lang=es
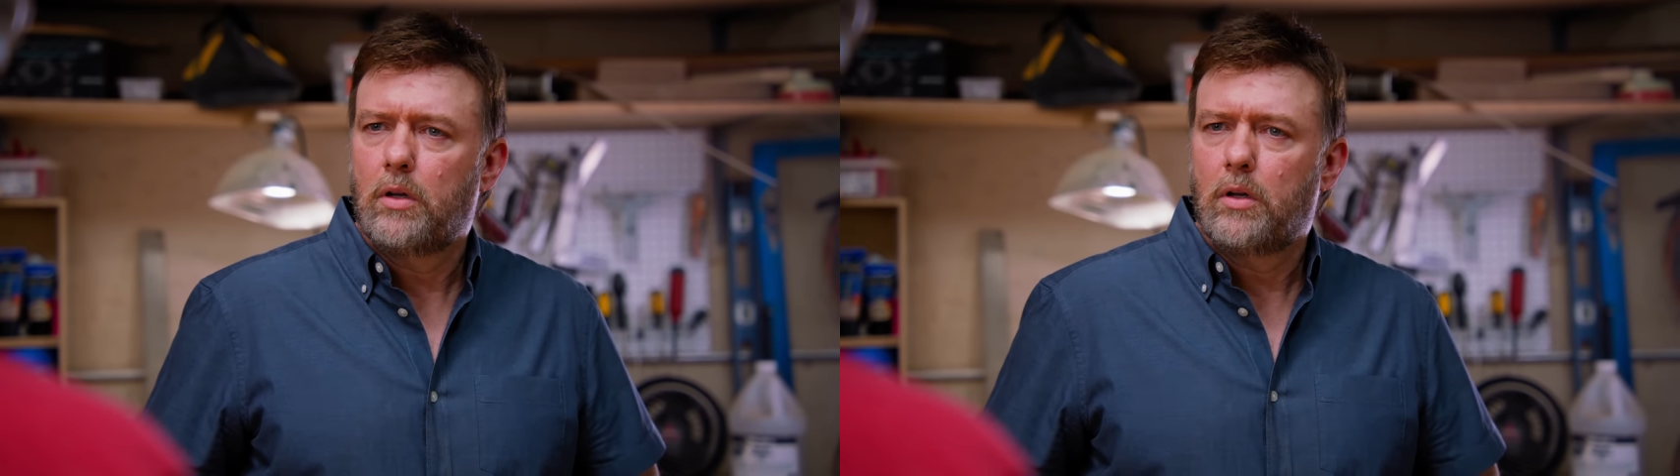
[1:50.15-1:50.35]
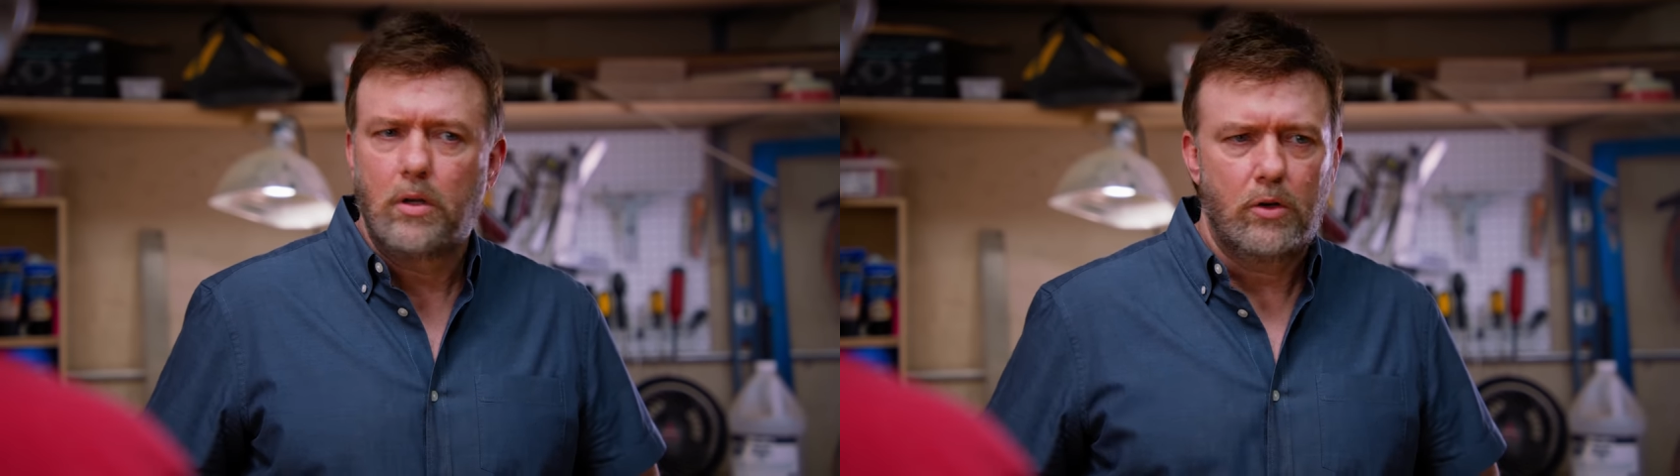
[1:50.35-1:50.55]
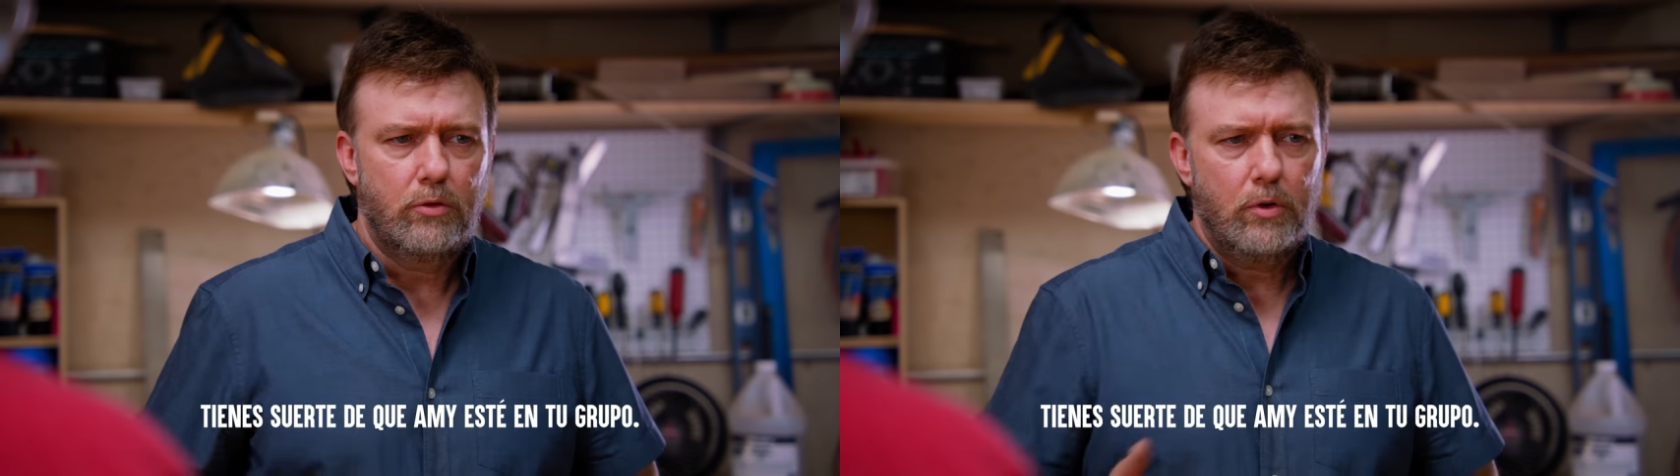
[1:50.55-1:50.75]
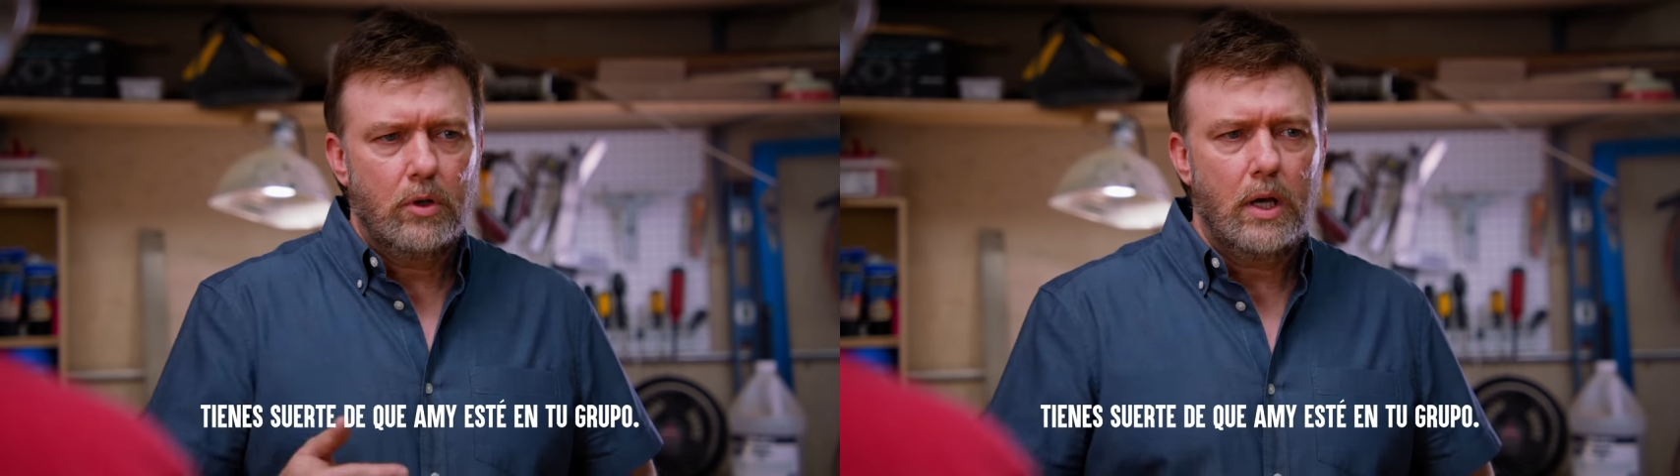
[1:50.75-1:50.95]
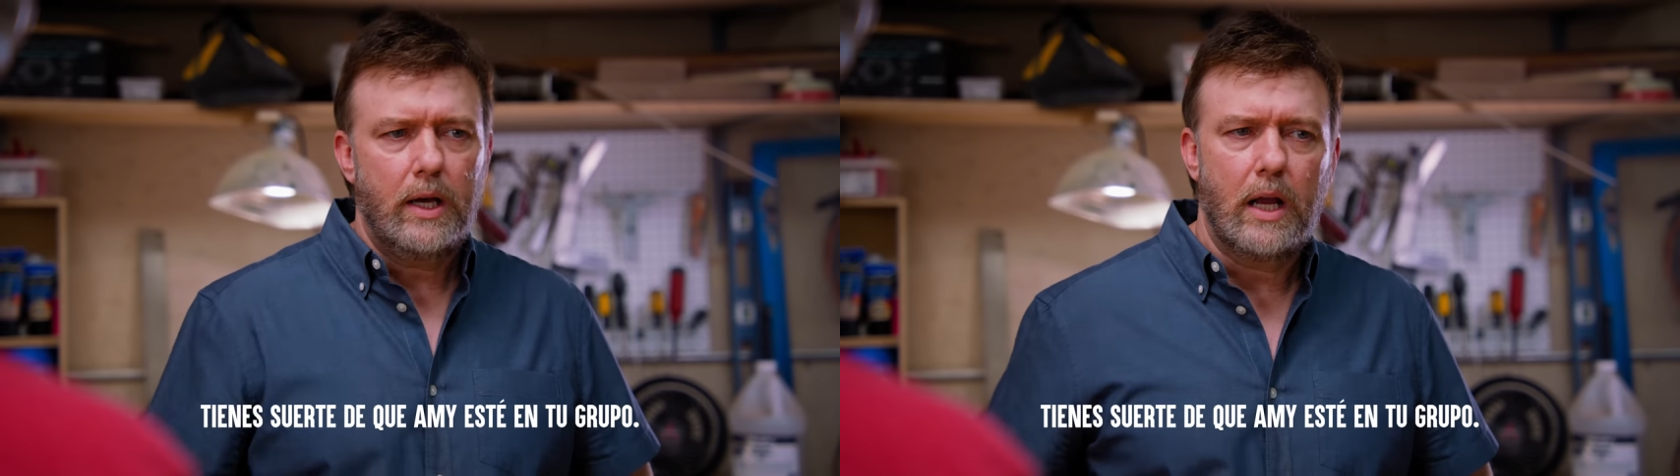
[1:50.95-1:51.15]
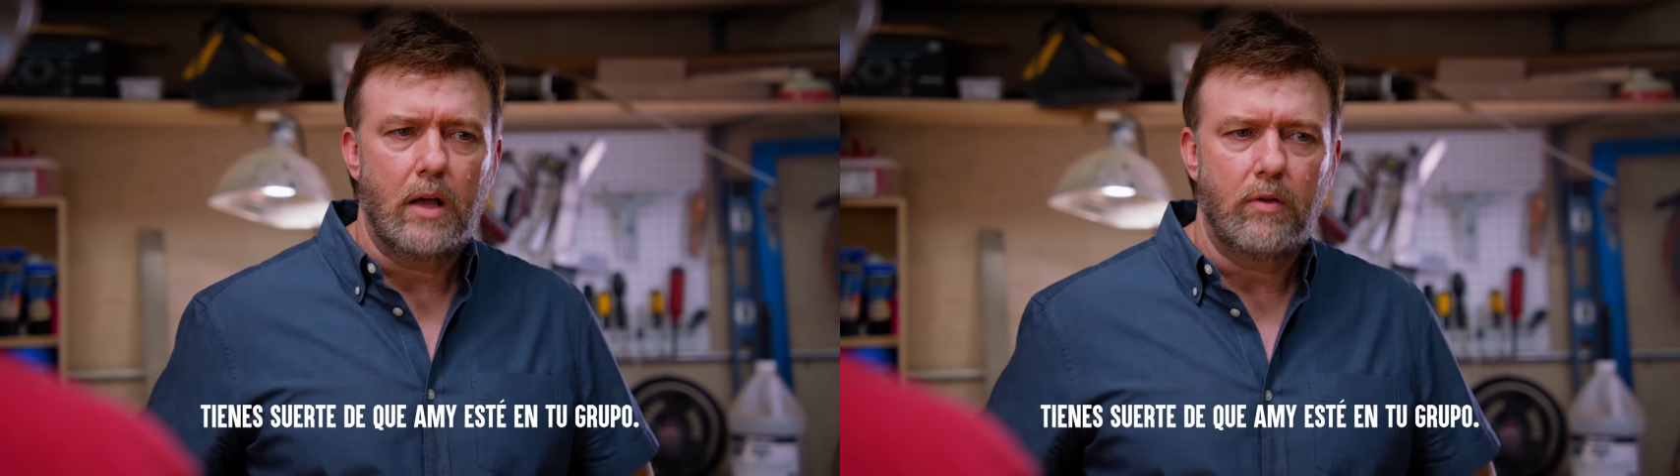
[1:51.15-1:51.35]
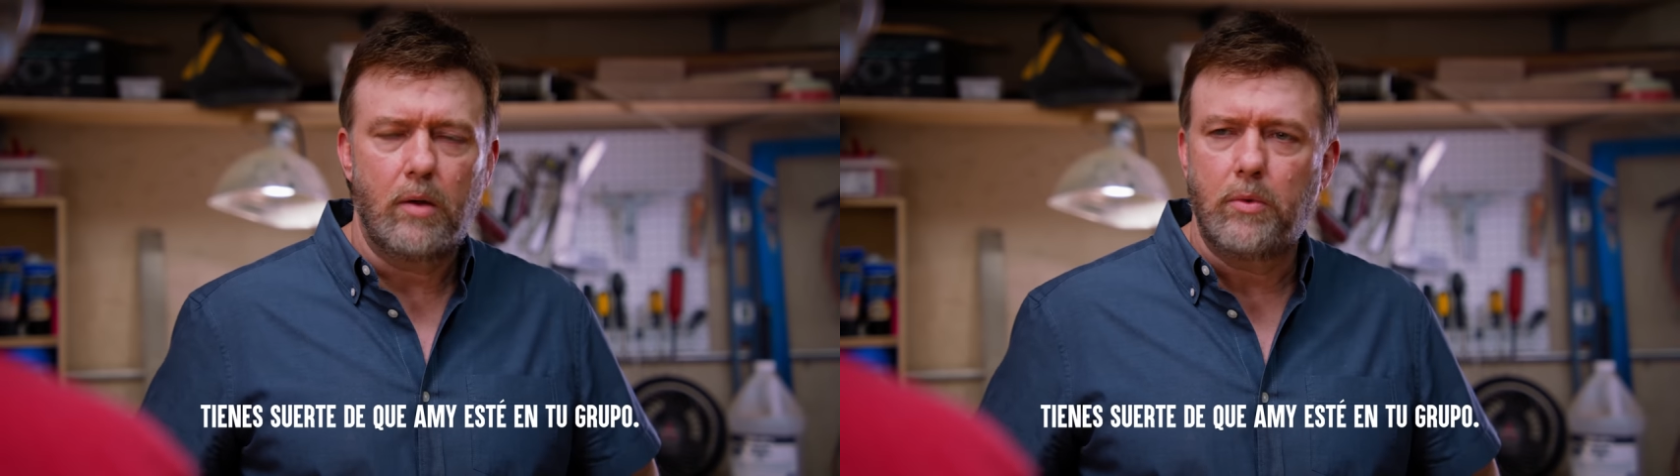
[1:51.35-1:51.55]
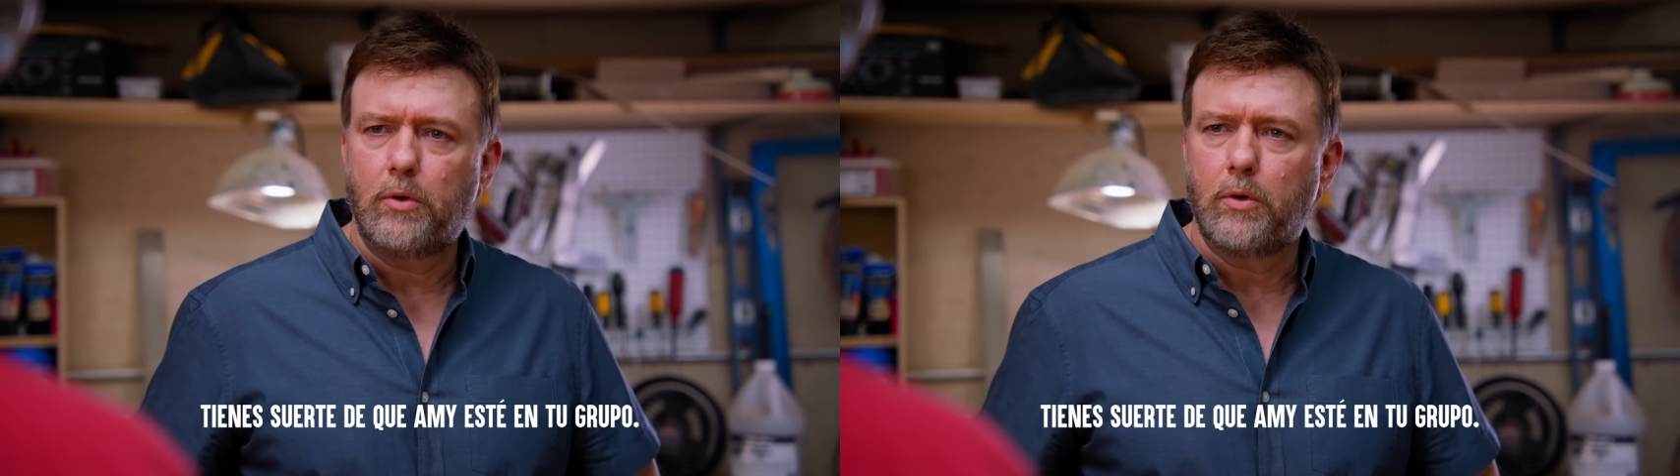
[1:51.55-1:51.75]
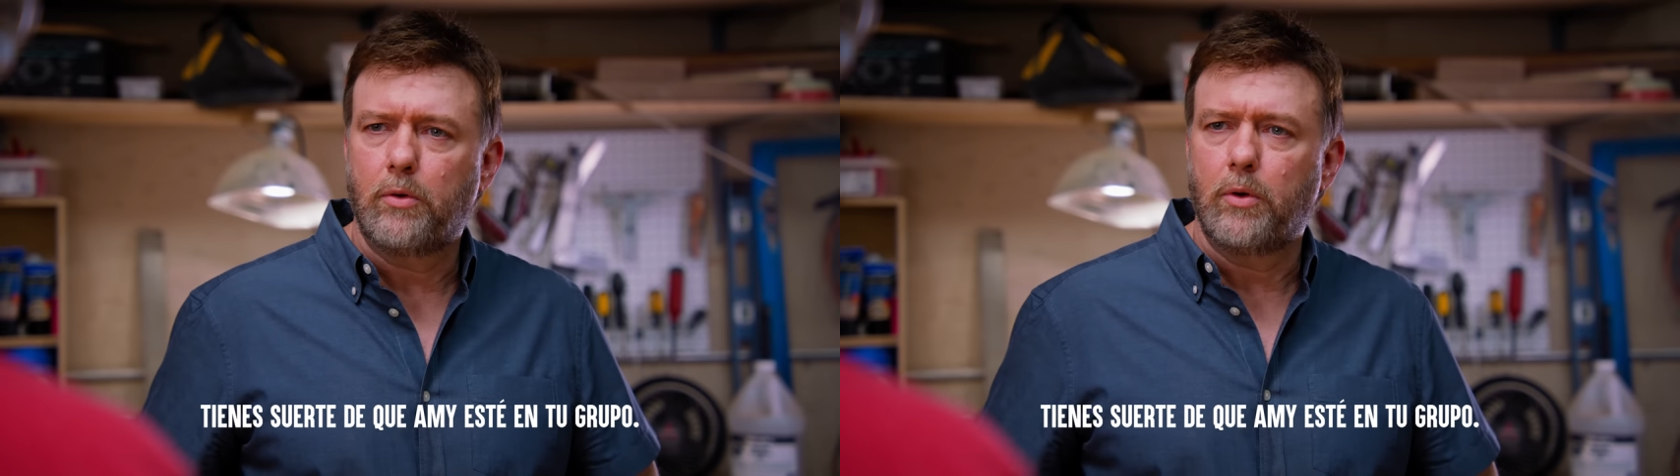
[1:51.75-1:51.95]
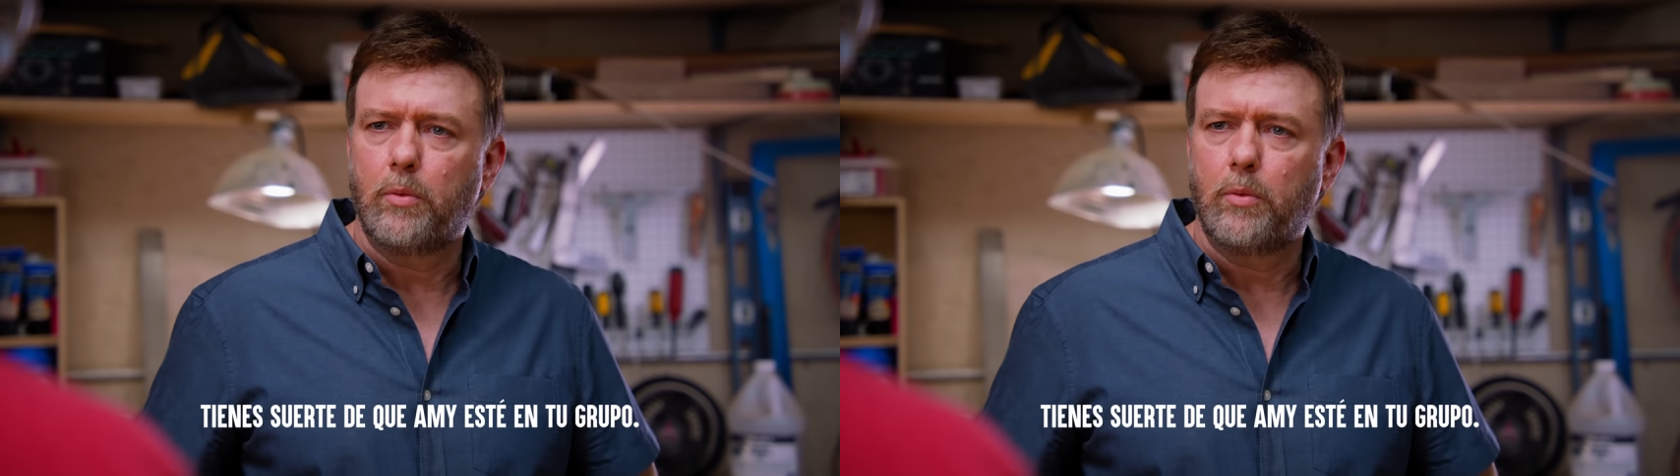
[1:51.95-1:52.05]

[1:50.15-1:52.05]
Tienes suerte de que Amy esté en tu